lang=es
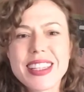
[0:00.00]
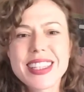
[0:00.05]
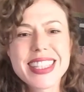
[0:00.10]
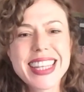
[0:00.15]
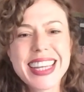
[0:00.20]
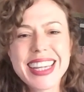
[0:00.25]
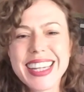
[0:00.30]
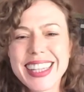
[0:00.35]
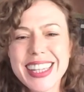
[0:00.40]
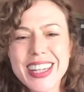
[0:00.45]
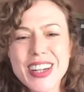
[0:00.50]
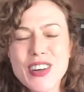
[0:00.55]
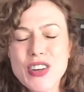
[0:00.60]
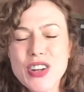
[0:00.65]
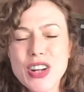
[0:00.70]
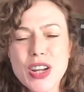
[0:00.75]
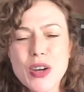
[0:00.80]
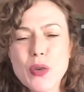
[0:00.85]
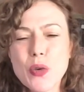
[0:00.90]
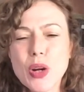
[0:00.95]
desde que tengo
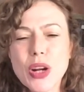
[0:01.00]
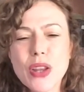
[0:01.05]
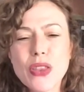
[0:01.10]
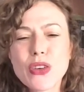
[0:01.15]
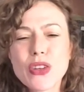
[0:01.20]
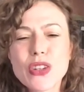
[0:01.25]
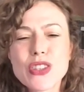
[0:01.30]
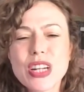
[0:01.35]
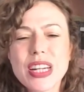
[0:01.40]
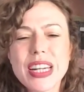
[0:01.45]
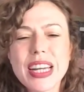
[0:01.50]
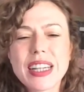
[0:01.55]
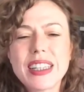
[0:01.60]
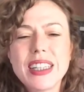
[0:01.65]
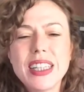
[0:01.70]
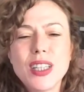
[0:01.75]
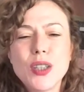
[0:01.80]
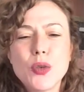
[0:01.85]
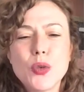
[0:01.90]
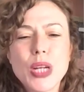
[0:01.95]
recuerdos la
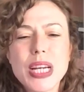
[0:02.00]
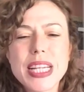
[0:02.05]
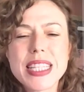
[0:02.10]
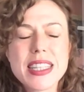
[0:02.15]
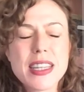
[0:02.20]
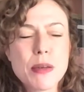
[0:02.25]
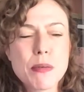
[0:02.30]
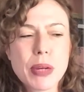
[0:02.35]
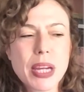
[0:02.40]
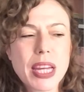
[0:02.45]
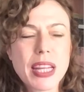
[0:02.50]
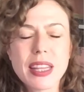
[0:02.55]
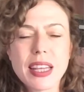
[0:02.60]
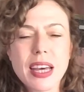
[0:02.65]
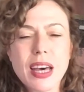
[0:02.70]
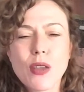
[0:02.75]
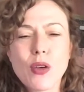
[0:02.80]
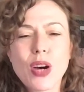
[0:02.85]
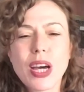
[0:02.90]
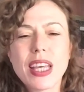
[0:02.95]
escritura siempre ha
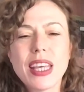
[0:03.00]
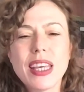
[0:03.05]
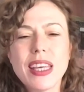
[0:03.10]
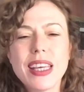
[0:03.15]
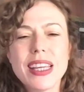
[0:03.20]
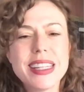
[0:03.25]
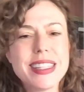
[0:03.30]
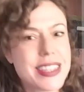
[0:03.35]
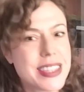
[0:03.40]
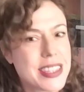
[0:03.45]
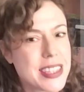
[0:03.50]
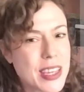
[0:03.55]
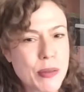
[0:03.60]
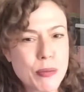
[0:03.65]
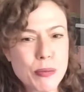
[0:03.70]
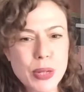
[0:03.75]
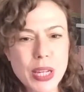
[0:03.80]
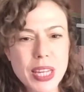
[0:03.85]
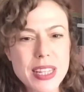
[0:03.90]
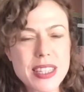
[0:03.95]
estado ahí y
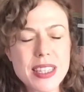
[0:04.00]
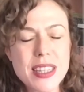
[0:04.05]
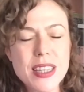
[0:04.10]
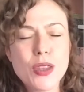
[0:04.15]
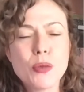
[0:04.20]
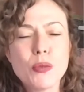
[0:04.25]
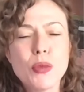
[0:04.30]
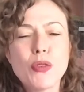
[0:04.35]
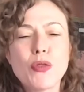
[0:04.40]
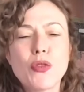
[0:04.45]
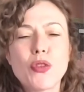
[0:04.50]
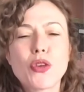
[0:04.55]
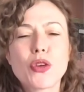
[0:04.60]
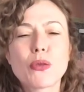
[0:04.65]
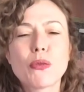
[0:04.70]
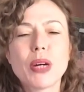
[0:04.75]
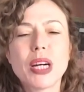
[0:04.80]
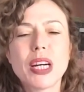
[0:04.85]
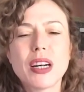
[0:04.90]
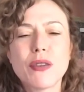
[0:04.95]
siempre ha sido mi
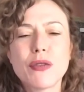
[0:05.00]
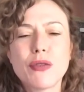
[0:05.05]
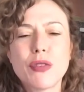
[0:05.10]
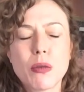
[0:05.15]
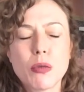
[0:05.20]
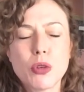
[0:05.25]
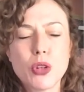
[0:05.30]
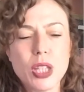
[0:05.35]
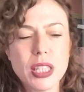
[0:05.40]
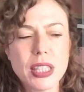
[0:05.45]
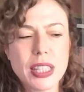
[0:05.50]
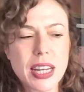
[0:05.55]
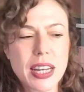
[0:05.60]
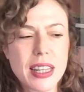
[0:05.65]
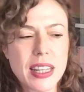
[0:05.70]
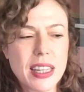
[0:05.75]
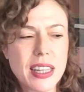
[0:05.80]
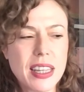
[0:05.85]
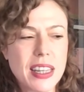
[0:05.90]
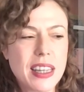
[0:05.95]
forma favorita
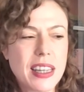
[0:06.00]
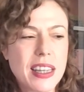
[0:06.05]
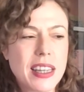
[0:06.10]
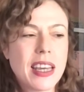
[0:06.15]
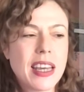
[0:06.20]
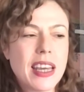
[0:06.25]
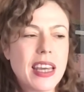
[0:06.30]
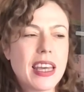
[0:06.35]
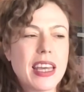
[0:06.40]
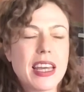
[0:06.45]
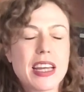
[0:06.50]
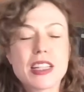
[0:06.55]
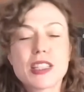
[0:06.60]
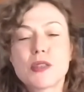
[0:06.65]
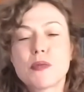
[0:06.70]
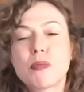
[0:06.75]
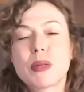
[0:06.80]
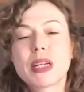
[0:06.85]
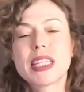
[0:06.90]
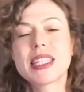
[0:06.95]
de,
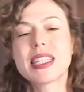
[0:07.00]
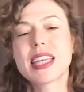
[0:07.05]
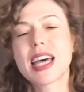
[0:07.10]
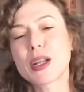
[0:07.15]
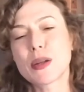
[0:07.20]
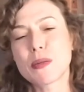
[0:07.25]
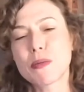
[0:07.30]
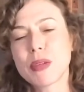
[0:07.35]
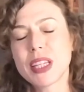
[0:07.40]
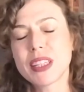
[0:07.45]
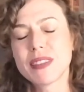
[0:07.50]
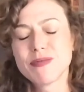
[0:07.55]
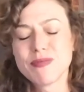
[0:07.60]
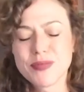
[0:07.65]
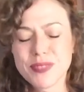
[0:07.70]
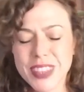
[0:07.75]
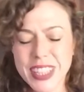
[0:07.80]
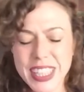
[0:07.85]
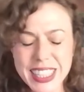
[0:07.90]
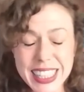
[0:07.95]
expresarme,
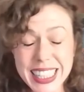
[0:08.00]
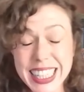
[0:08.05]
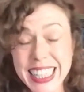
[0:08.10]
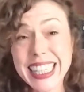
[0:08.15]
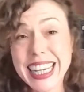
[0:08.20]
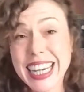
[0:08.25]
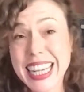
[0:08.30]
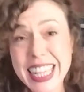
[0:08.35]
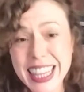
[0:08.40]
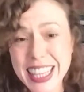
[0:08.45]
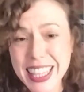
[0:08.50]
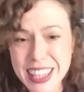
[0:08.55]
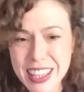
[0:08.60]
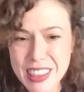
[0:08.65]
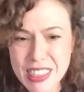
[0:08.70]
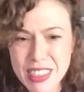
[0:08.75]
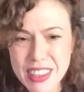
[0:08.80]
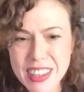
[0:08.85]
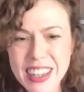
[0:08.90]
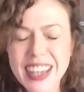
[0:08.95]
de tratar de
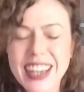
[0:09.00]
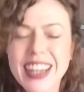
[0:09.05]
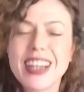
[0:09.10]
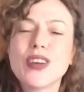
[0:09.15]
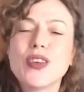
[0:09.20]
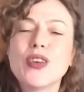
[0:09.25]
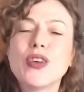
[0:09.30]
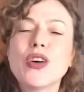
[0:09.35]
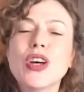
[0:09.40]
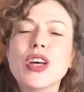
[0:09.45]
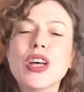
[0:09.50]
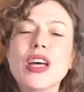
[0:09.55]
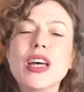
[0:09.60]
decir algo.